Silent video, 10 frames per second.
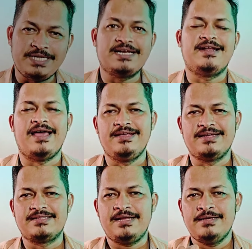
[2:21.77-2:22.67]
है तो प्लीज एक
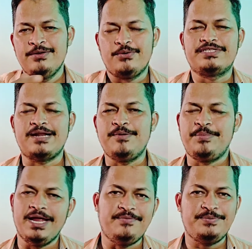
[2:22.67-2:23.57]
लाइक कर देना और चैनल
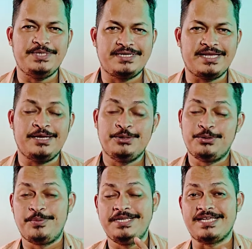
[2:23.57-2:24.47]
में पहली बार विजिट किया
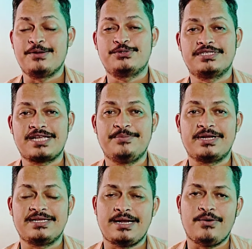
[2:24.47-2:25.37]
तो प्लीज चैनल को सब्सक्राइब
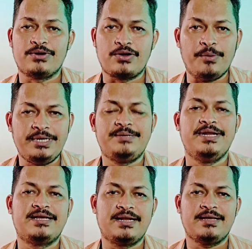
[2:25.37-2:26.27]
करके जाना और
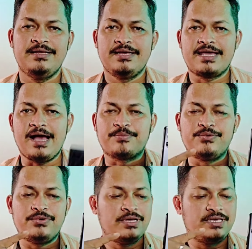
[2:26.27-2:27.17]
कमेंट में लिखना कि
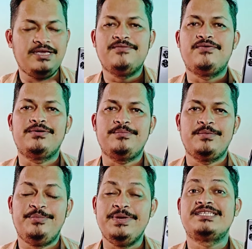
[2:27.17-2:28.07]
आपको ये फोन
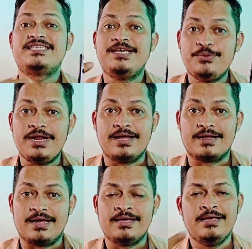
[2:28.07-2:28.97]
वेस्ट क्यों नहीं
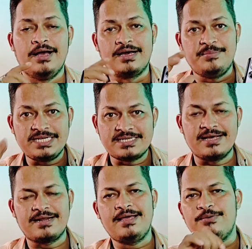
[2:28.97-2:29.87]
लग रहा अगर
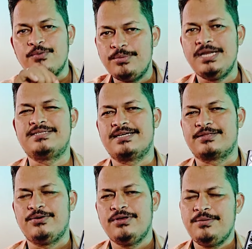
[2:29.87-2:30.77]
वेस्ट लग रहा है वो भी लिख
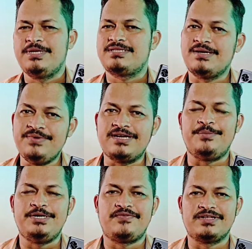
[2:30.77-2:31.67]
सकते हो मैं सभी
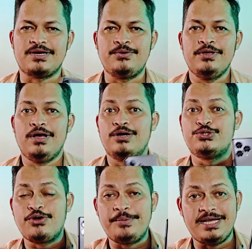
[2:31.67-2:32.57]
कमेंट पढ़ता हूँ
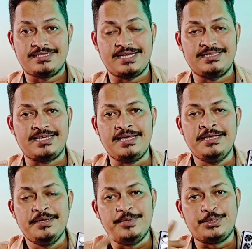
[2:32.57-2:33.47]
और जो कमेंट अच्छा रहता
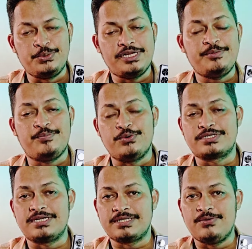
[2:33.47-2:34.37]
है मैं ट्विटर पर
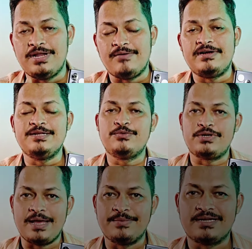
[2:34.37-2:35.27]
पोस्ट करता हूँ लाभा टीम
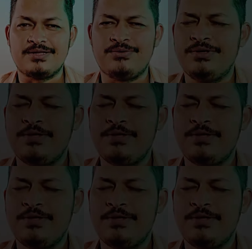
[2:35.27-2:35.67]
को टैप करता